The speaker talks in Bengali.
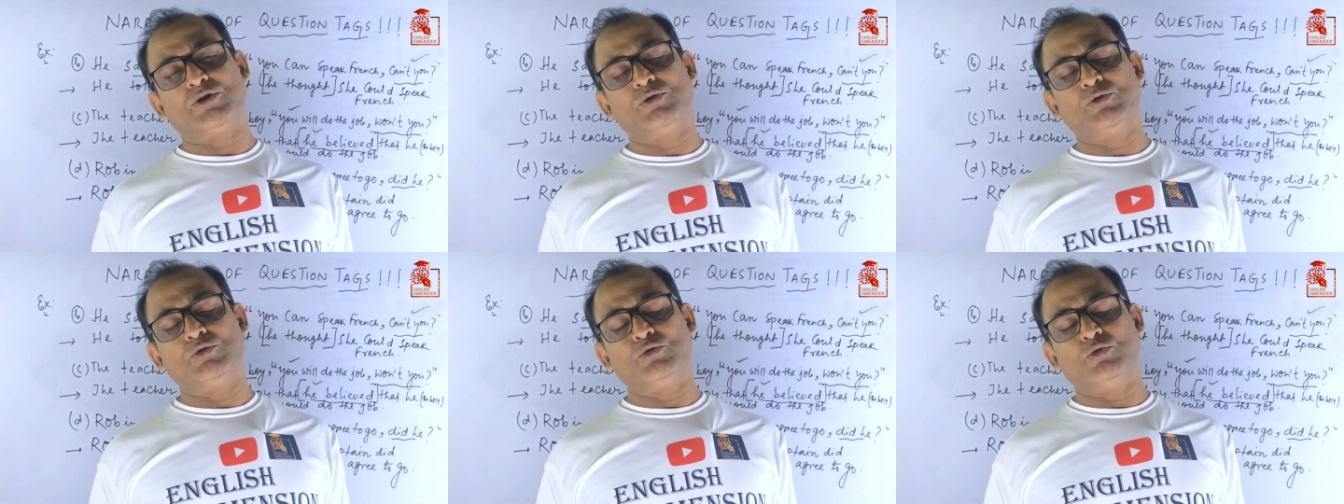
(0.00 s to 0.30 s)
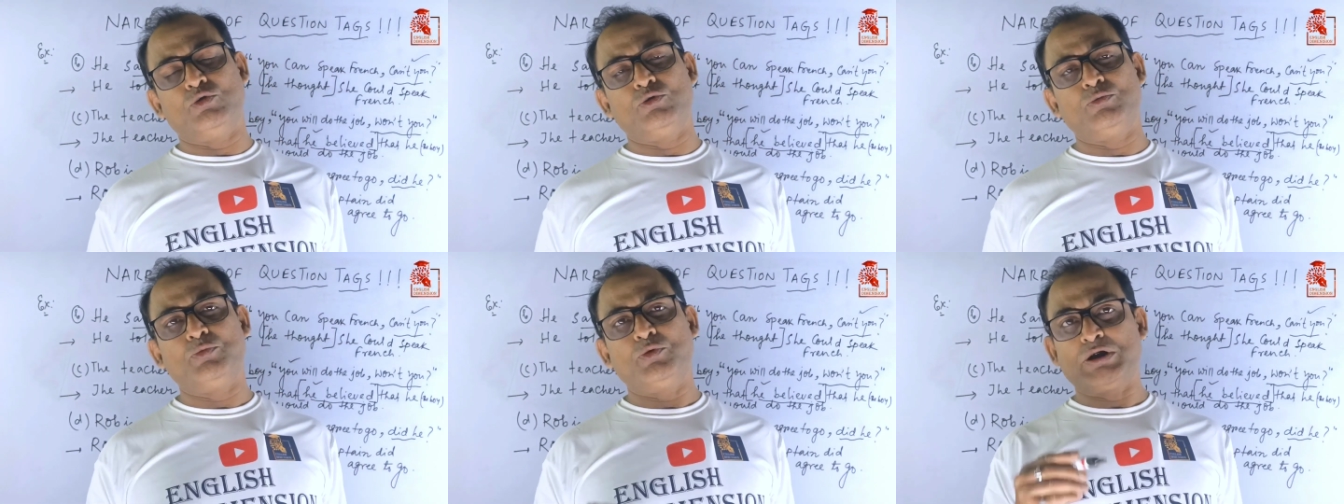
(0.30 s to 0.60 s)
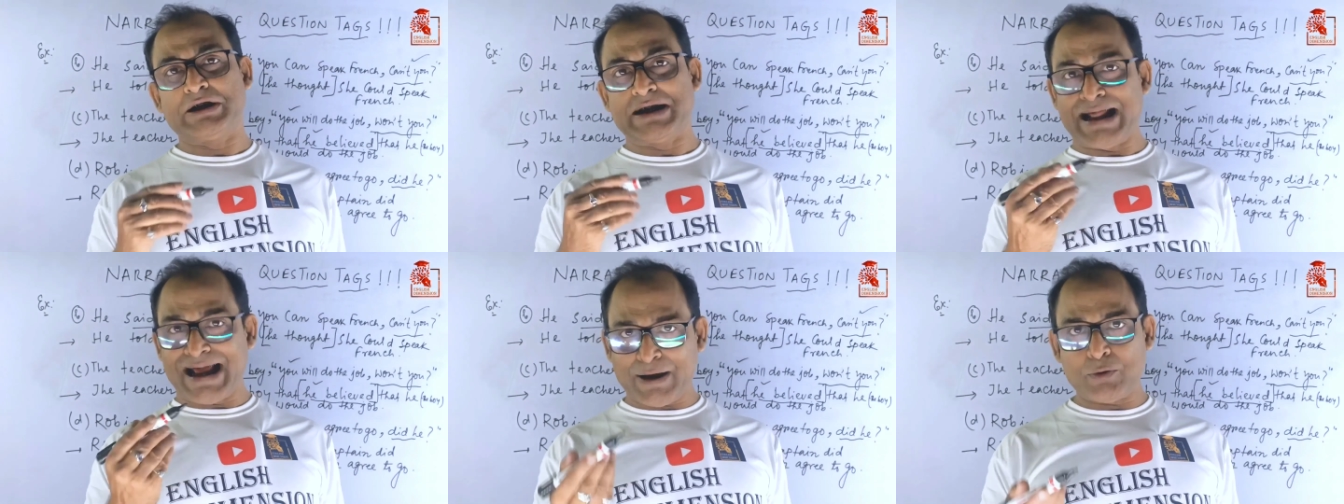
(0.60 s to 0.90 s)
যখন করব
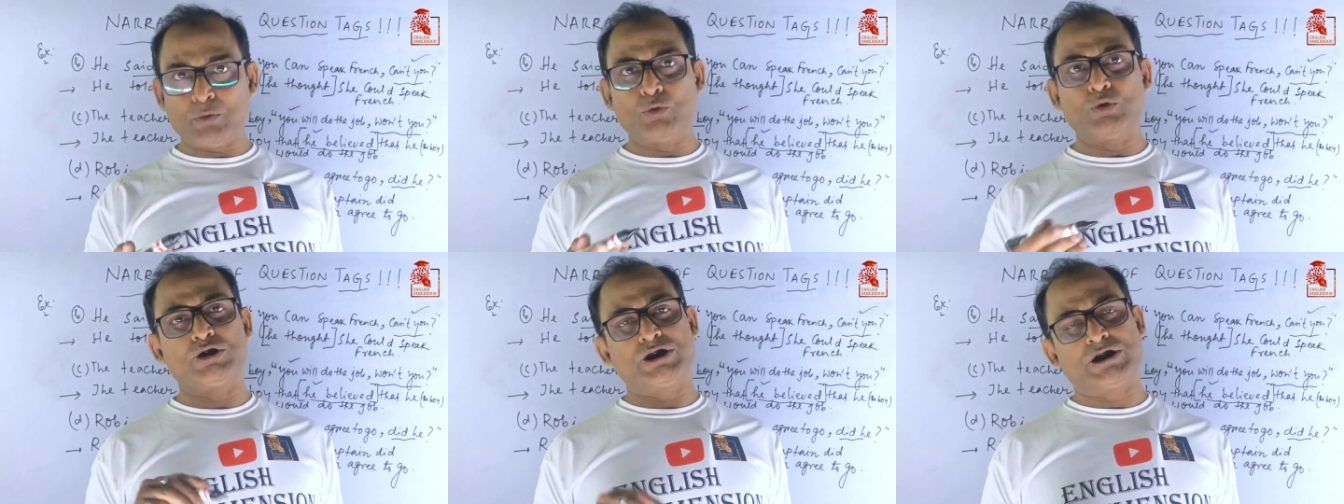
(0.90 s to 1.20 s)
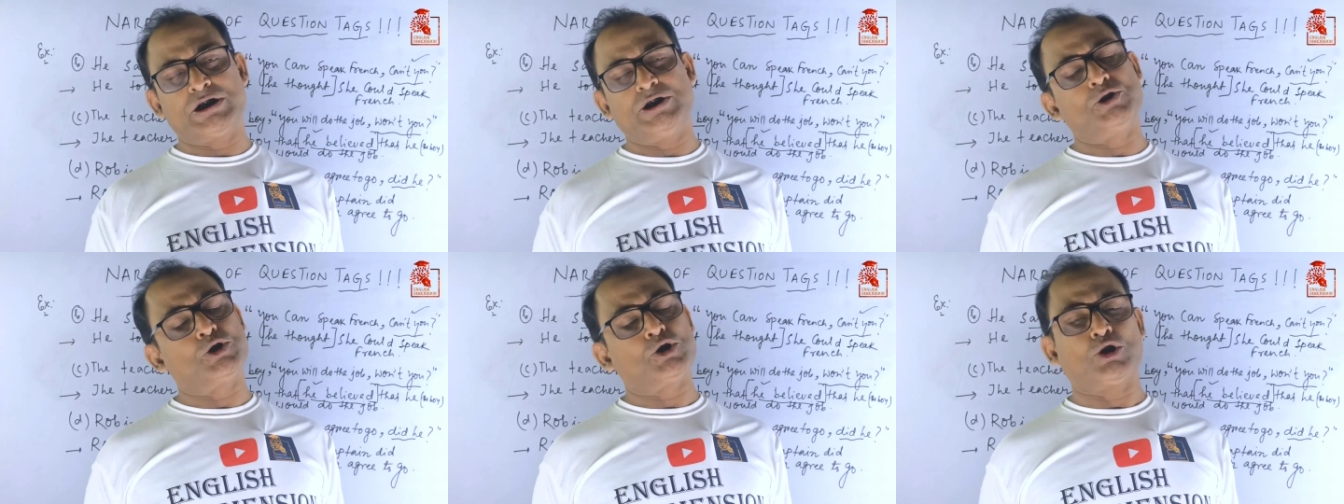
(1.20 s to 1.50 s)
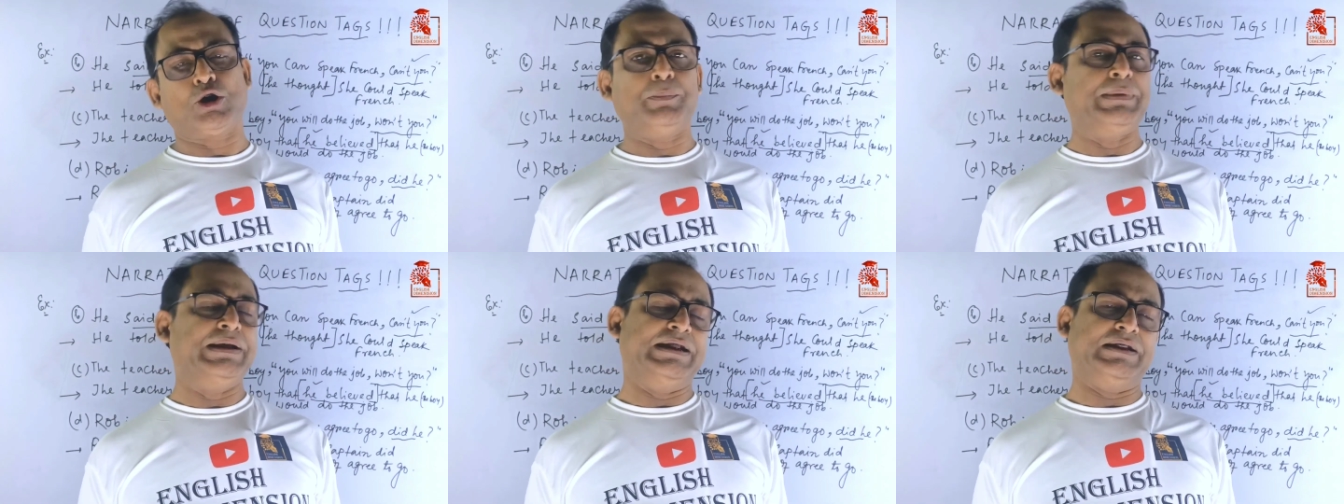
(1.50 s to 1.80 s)
ট্যাগ কোশ্চেন
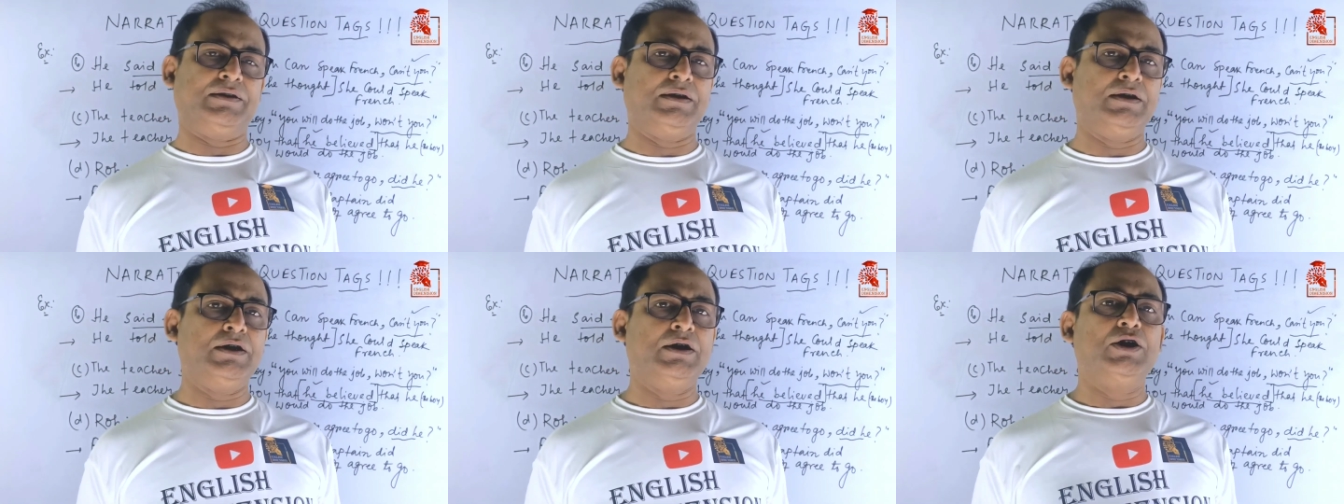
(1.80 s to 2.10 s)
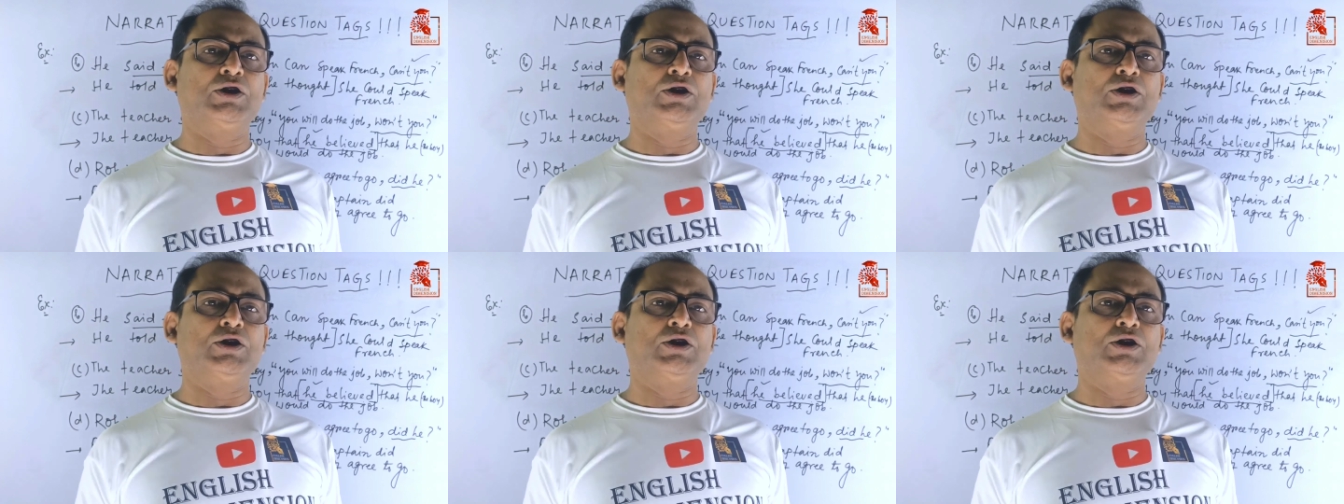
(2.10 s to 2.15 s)
সমেত